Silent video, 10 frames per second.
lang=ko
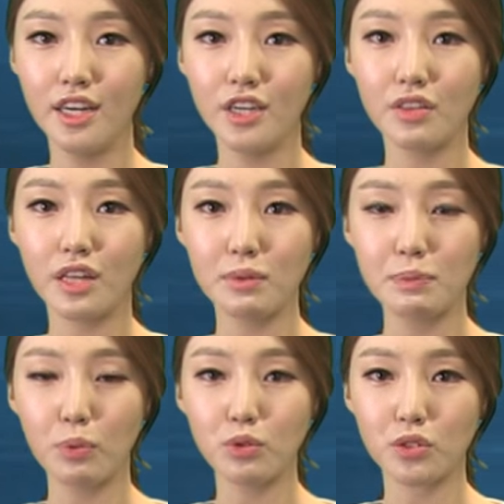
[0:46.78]

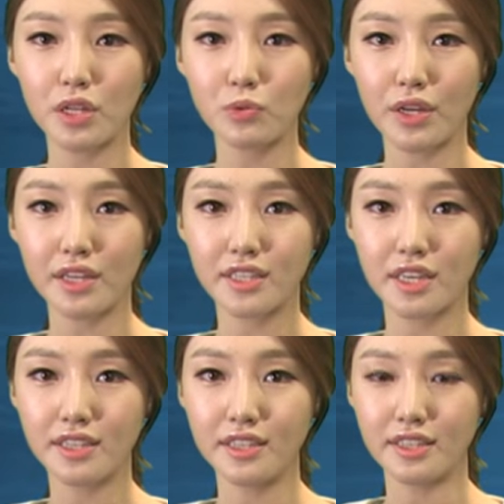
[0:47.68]
현대미포조선
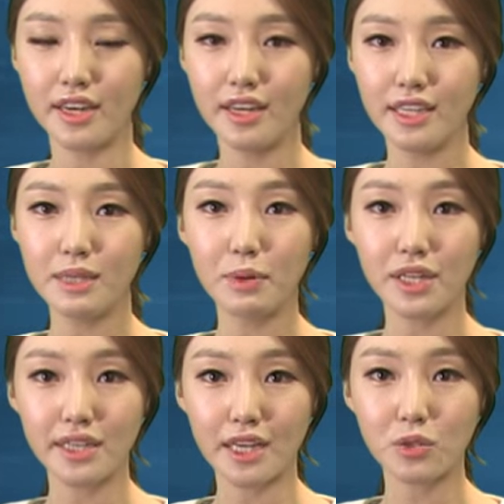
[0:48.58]
관계자는
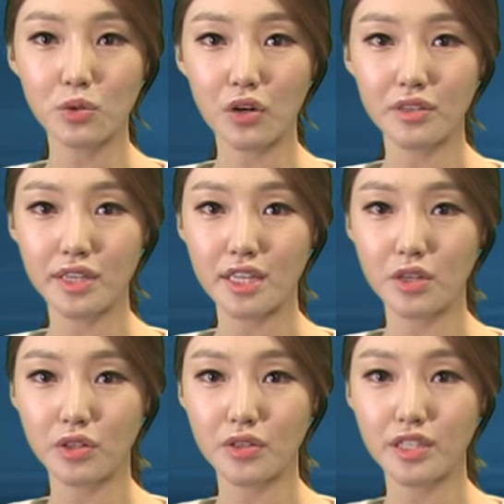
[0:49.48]
이번에 냉동
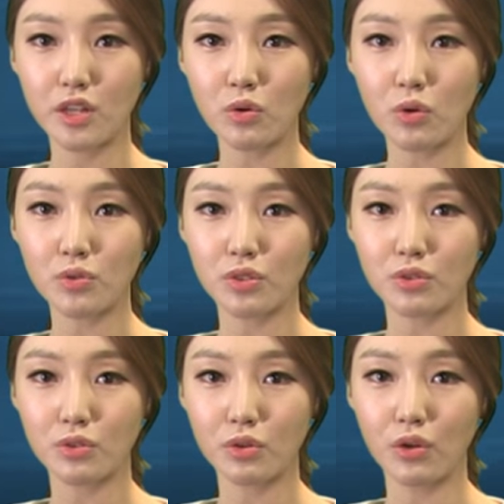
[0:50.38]
컨테이너선을
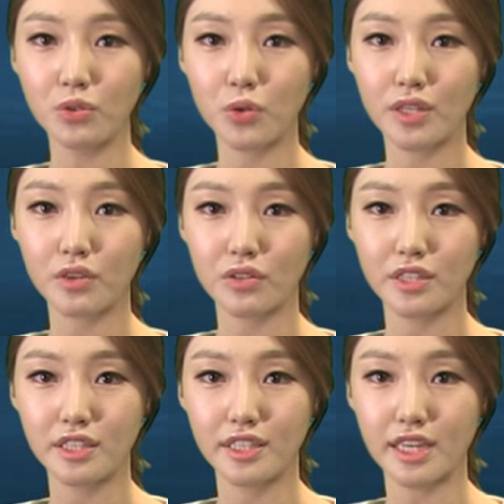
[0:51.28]
성공적으로 건조한
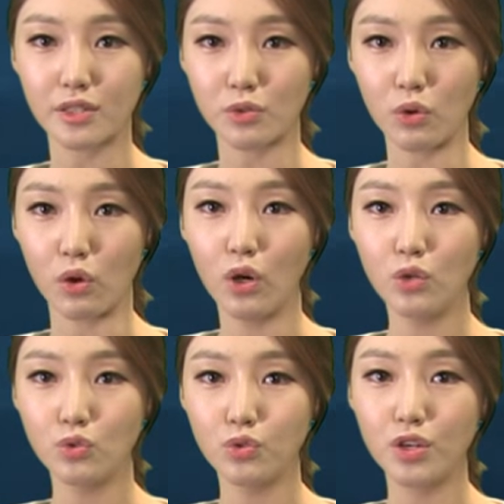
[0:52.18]
것을 시작으로
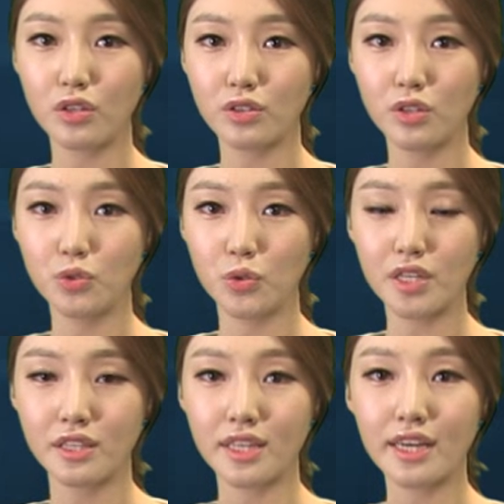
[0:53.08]
주력
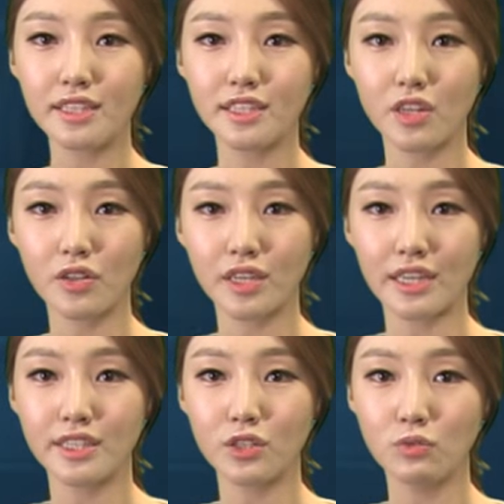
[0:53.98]
선종인 탱크선,
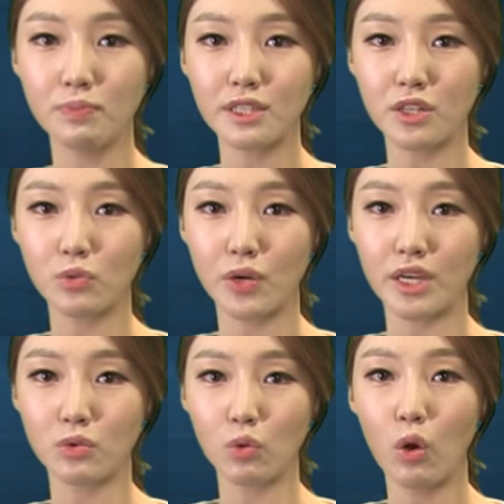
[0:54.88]
가스 운반선
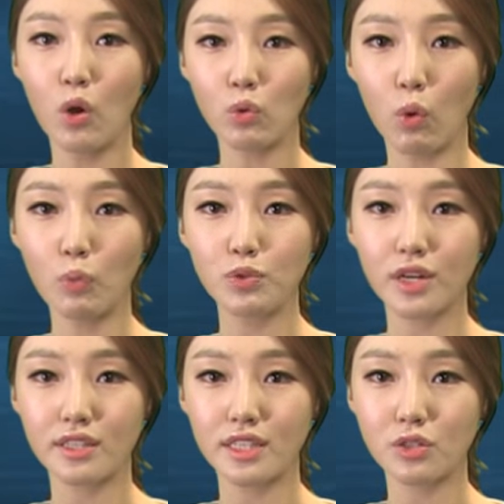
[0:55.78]
외에도
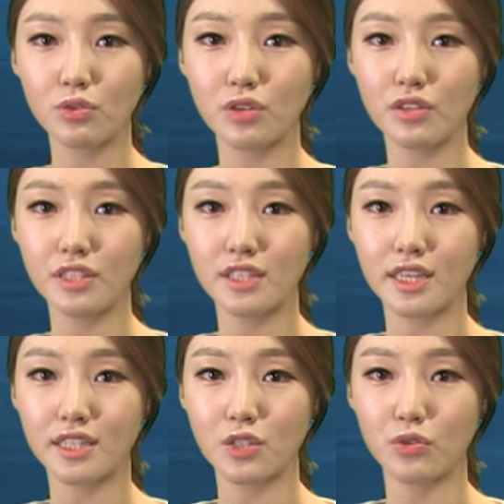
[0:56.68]
고부가 특수선
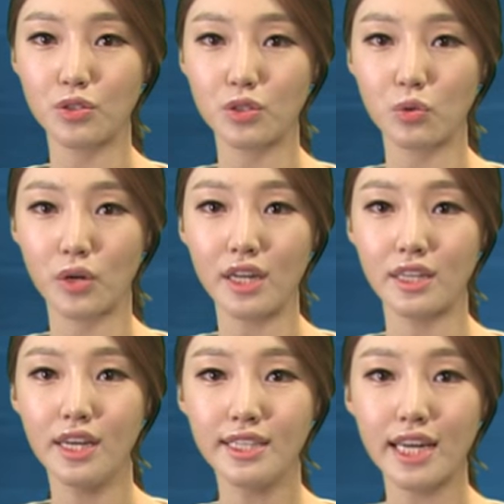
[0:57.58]
시장 진출을
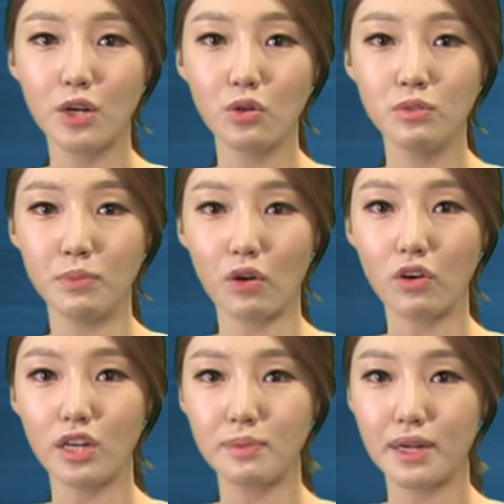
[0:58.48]
통한 새로운
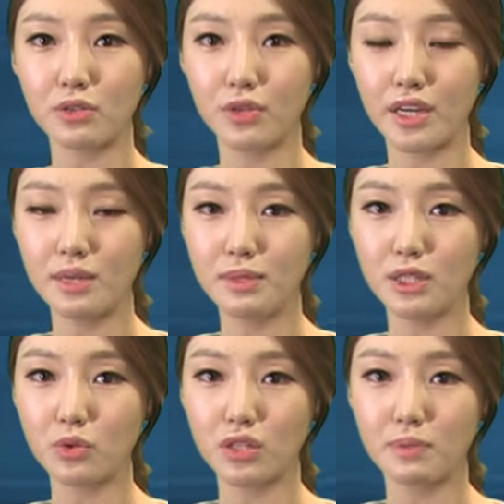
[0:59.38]
먹거리 발굴에
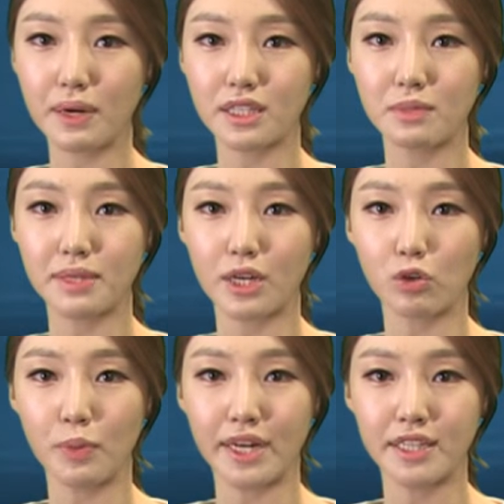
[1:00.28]
힘을 쏟을
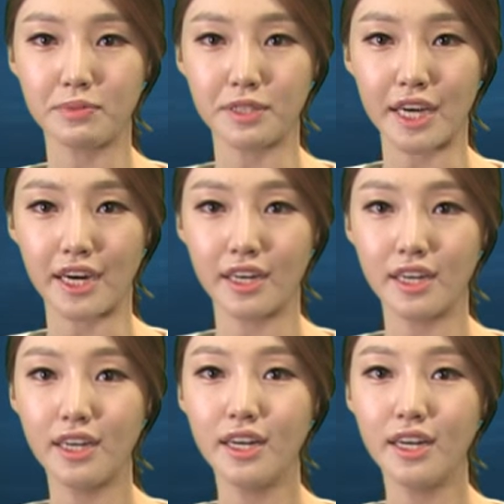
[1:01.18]
방침이라고 말했습니다.